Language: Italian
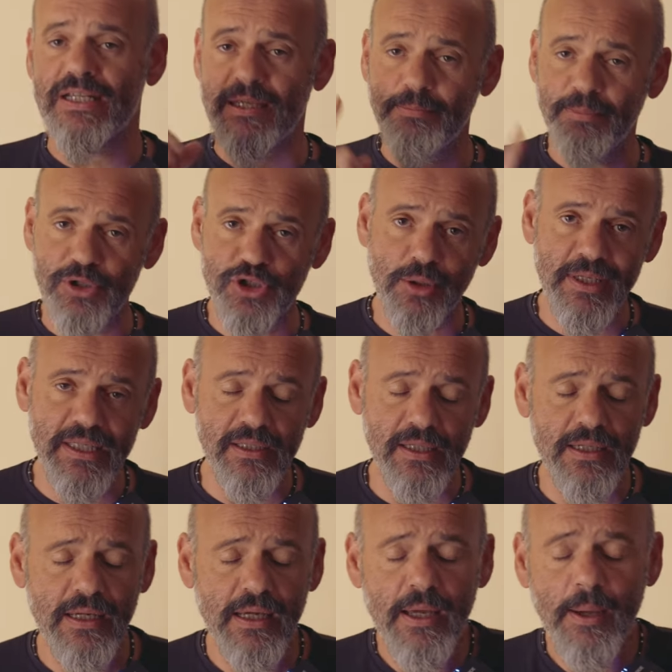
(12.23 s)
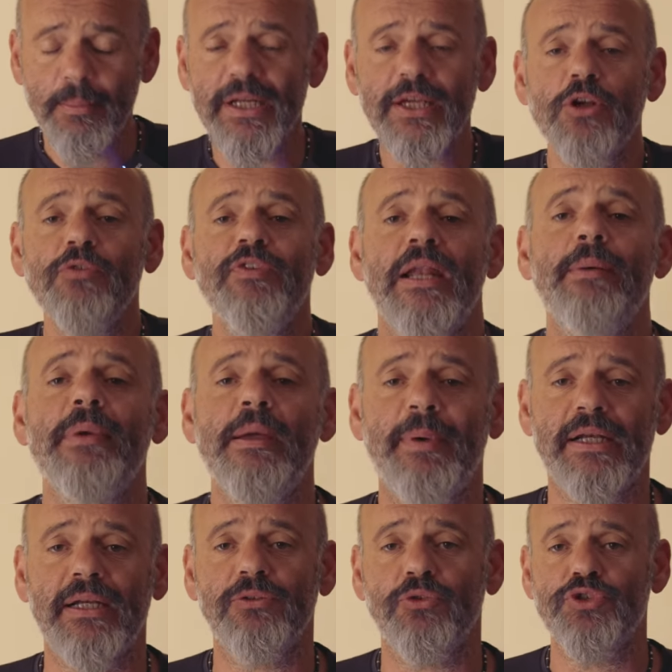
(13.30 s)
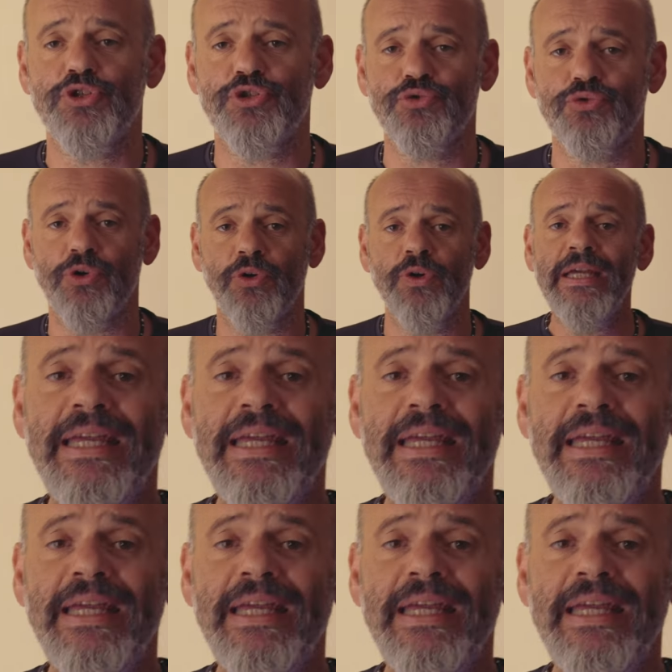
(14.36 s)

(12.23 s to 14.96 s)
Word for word: semplicemente perché non ve ne ha mai parlato nessuno.